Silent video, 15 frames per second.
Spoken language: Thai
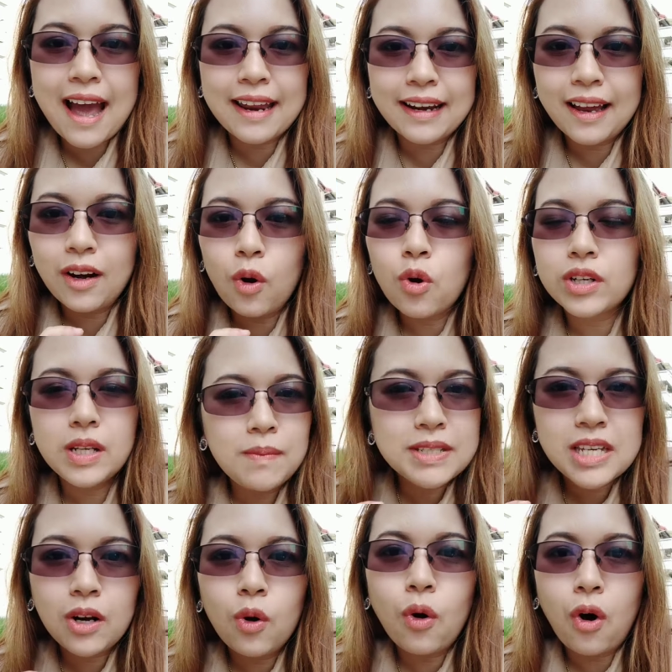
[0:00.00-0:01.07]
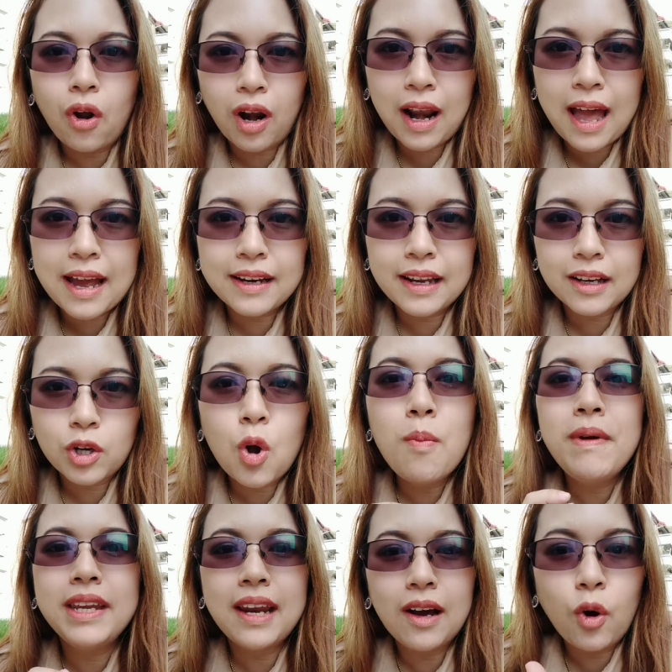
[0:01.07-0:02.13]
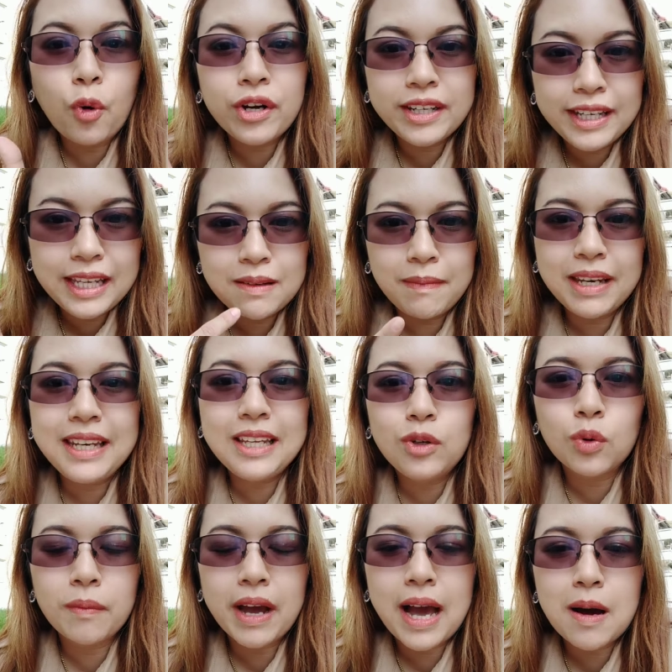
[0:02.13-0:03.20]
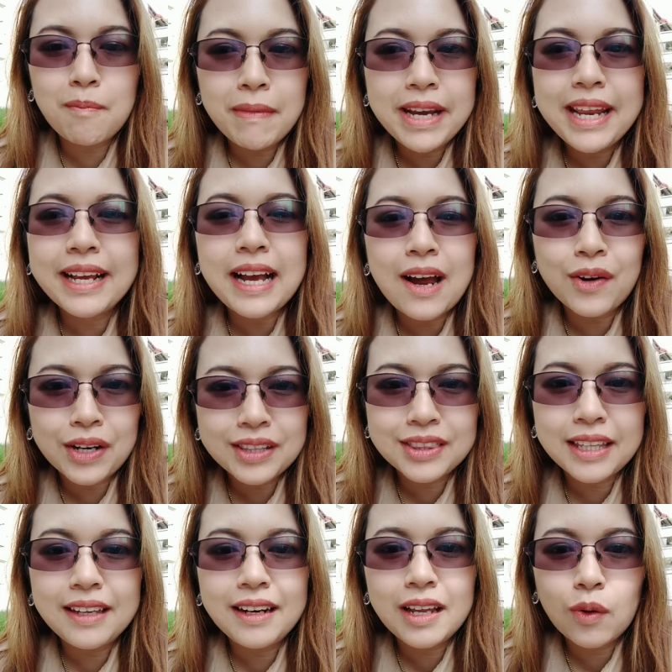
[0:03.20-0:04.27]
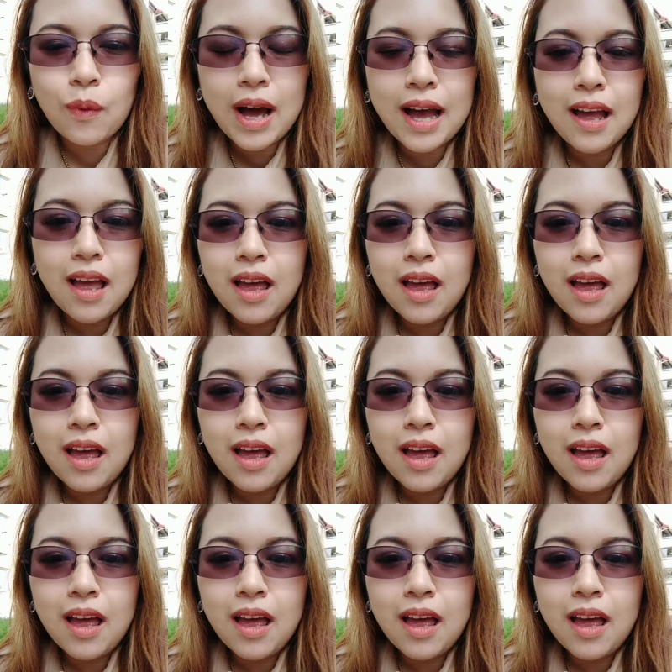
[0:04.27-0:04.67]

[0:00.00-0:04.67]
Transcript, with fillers: น์นะ โลกที่ไม่ใช่โลกออนไลน์เนี่ยก็มีทั้งคนดีไม่ดีถูกไหมคะ ไม่ได้การันตีเลยว่า